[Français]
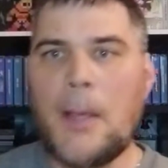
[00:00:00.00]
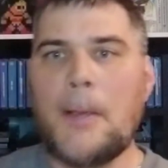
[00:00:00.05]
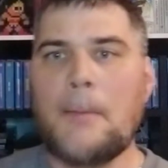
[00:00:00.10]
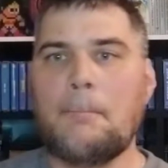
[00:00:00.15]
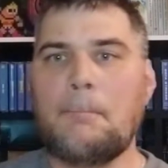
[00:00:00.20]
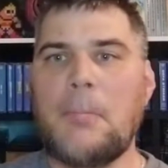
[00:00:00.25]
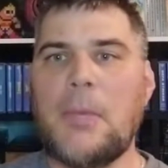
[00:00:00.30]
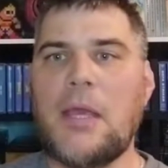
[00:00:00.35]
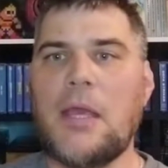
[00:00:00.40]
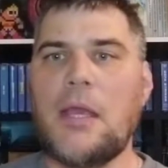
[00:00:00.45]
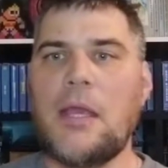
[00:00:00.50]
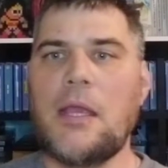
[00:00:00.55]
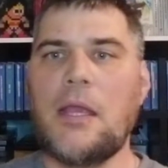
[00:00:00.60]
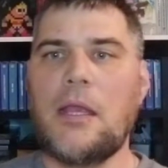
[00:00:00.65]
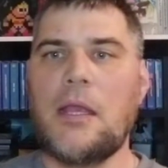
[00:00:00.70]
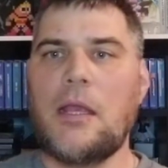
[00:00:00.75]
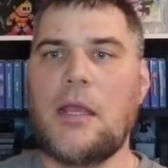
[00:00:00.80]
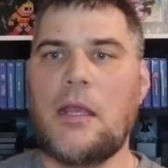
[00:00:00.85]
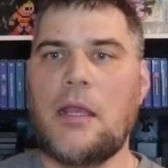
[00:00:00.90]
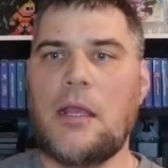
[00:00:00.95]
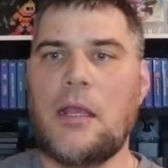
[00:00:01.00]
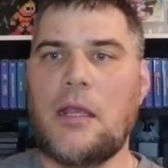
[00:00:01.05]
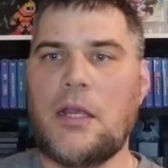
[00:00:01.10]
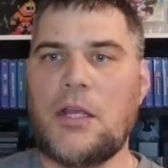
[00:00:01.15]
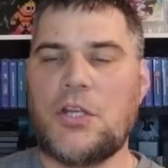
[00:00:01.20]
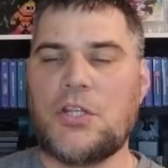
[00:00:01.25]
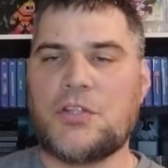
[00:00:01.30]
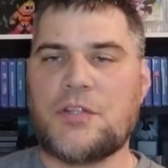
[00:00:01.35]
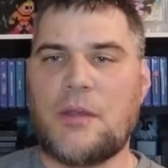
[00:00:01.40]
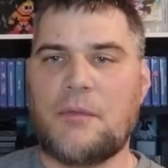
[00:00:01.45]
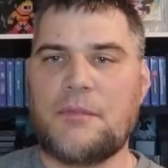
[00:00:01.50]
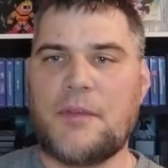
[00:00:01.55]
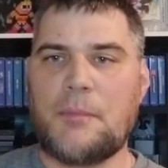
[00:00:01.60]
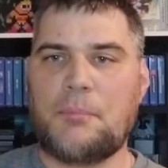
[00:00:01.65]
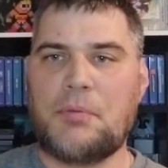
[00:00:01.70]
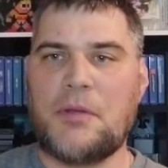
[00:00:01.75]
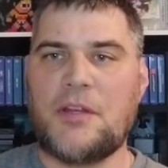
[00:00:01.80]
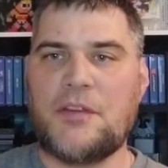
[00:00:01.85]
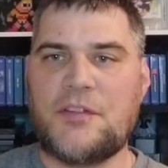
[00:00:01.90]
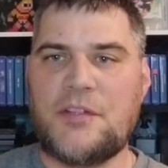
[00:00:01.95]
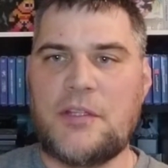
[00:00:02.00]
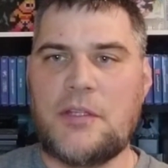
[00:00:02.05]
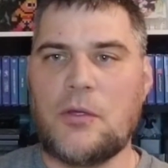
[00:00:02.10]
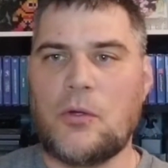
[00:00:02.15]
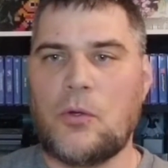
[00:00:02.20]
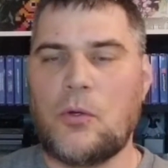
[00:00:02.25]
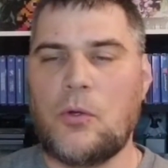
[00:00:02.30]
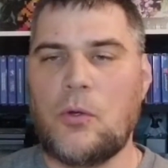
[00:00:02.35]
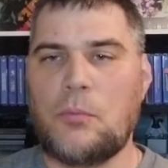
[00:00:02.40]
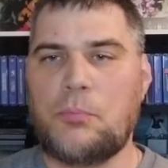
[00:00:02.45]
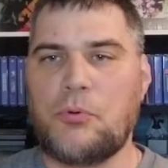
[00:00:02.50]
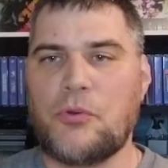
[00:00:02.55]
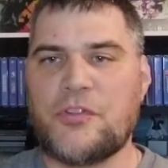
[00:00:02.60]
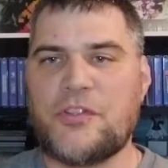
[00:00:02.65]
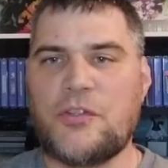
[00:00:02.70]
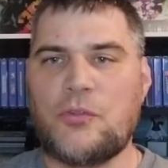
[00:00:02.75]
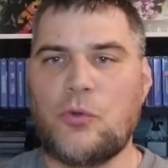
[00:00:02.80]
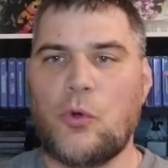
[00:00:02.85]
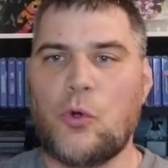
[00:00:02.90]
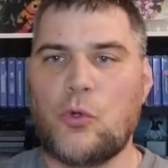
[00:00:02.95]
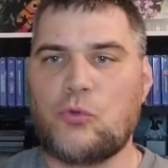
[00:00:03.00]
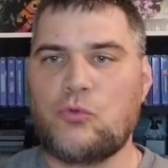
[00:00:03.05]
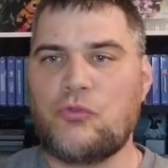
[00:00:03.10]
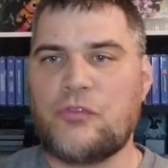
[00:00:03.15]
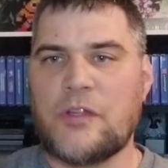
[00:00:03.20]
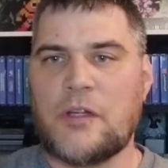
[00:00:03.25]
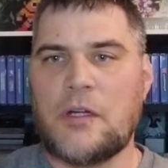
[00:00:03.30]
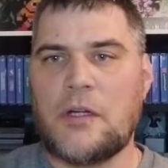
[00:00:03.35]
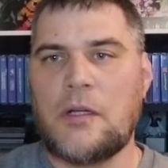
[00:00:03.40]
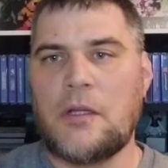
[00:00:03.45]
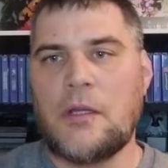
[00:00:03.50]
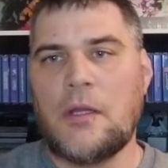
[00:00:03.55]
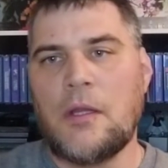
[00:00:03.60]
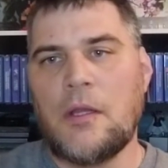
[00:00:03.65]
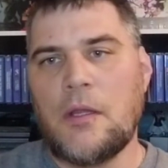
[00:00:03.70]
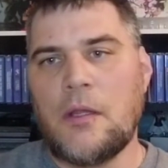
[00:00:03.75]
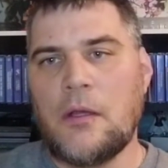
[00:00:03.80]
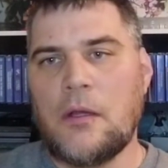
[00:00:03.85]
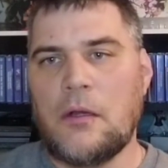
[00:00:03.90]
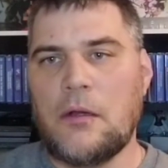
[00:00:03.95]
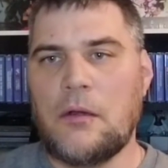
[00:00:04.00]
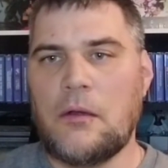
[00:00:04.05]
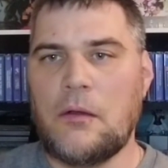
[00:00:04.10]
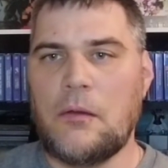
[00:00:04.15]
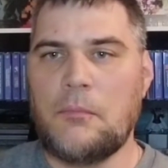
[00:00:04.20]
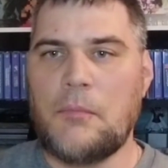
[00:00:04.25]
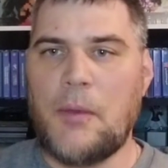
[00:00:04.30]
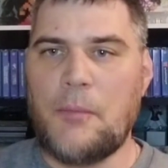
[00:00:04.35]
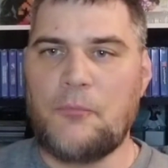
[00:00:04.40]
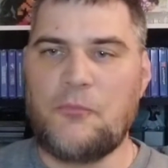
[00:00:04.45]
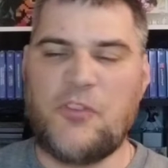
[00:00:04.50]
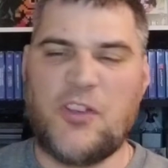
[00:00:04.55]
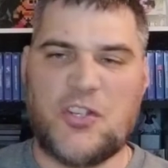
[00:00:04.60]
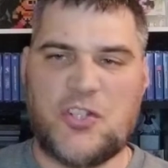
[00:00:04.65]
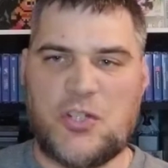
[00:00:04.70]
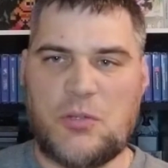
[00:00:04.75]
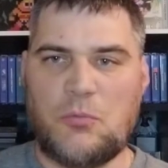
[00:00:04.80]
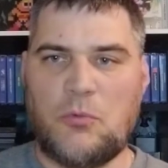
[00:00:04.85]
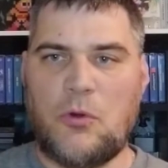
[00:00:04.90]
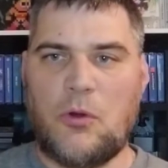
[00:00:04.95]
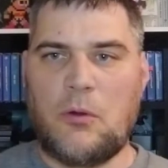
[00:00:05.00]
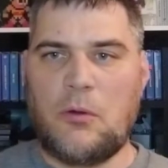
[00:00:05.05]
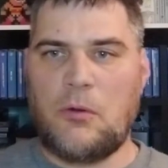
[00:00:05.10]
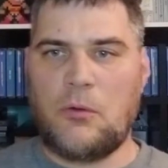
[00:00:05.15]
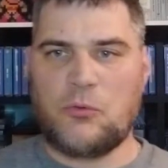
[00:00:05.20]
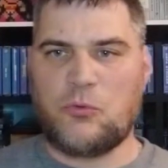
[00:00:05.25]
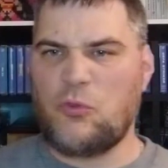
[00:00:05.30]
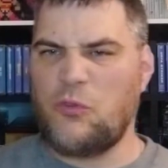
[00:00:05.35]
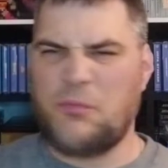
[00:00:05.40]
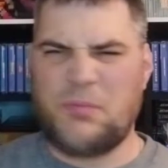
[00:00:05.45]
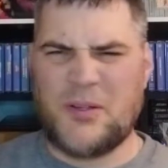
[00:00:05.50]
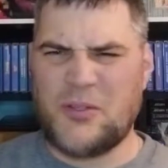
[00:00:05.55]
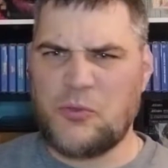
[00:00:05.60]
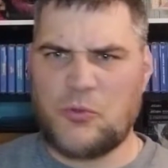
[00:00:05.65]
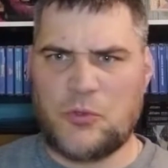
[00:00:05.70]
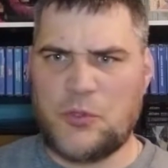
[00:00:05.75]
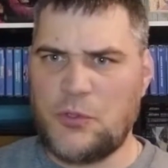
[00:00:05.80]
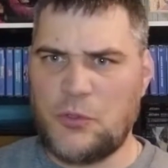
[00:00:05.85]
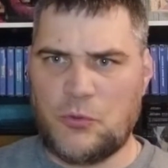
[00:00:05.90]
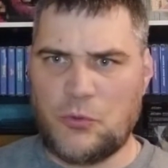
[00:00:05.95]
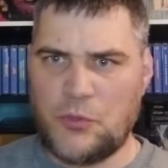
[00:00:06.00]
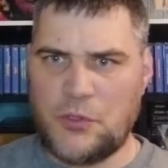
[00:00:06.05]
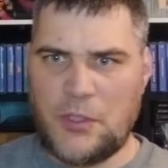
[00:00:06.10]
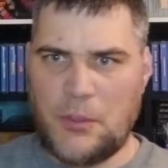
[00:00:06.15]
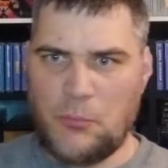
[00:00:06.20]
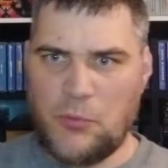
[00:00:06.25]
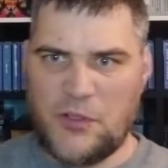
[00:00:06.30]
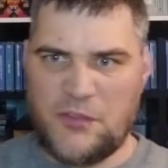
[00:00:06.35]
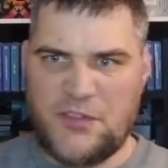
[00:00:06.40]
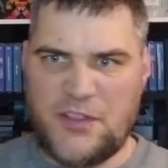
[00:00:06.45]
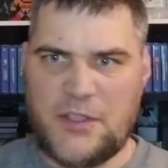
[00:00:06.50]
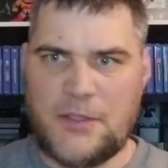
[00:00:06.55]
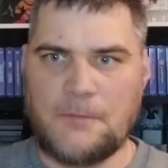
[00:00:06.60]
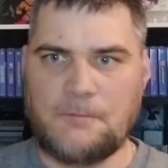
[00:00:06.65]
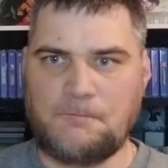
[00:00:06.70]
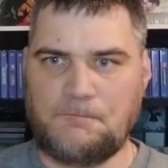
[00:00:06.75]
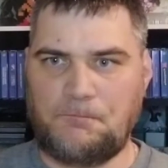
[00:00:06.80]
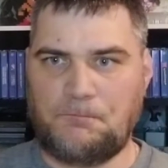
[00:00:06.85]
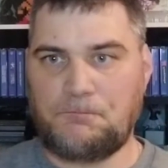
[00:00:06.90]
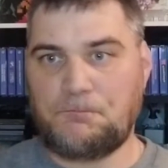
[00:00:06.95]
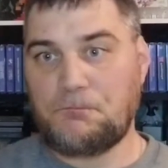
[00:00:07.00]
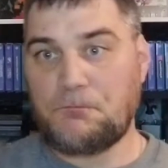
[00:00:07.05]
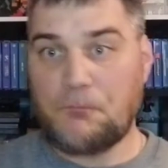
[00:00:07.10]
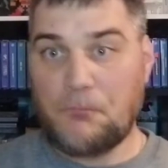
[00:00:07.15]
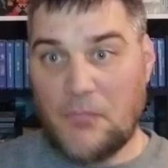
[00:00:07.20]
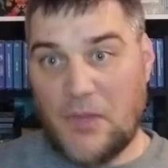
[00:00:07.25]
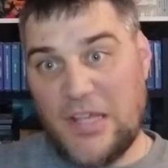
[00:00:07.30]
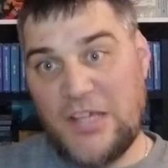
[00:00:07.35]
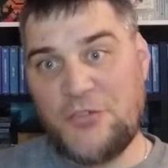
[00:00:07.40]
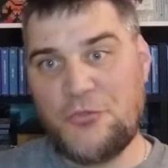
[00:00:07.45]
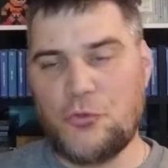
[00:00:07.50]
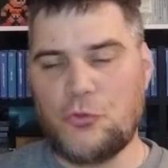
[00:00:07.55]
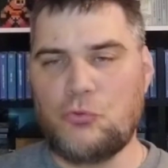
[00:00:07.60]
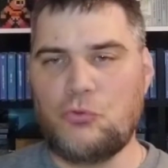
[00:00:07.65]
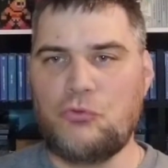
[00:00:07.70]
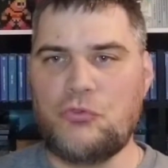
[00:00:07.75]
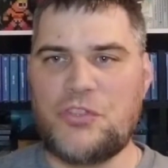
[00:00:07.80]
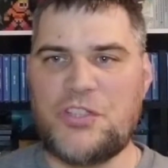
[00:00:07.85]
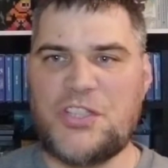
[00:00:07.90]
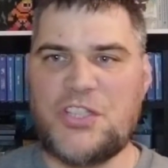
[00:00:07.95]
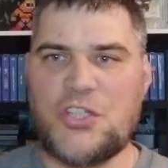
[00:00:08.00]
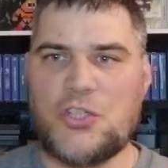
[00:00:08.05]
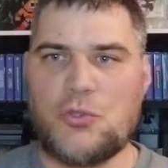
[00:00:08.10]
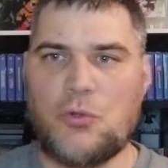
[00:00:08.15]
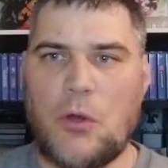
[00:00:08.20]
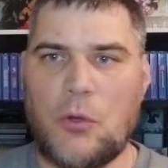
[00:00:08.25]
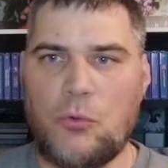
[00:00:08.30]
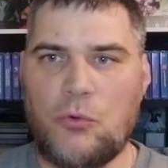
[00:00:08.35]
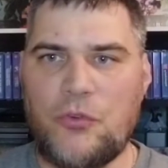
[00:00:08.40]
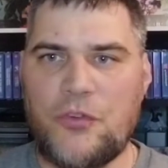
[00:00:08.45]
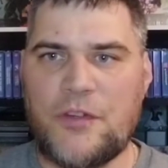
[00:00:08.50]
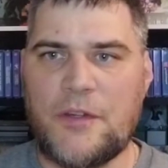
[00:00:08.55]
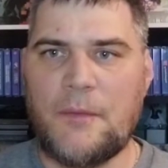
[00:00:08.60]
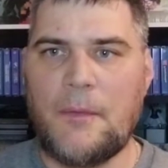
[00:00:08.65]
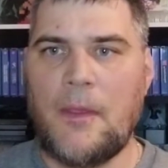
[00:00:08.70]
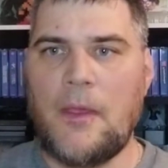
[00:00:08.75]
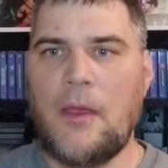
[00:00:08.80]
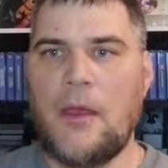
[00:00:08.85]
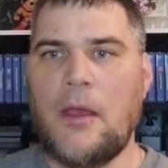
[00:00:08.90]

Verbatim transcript: Mais ça me faisait plaisir, euh, pour 6 euros tout ça. même vers chez moi, on trouve pas trop, trop des boîtes vides. Surtout aussi des jeux en loose.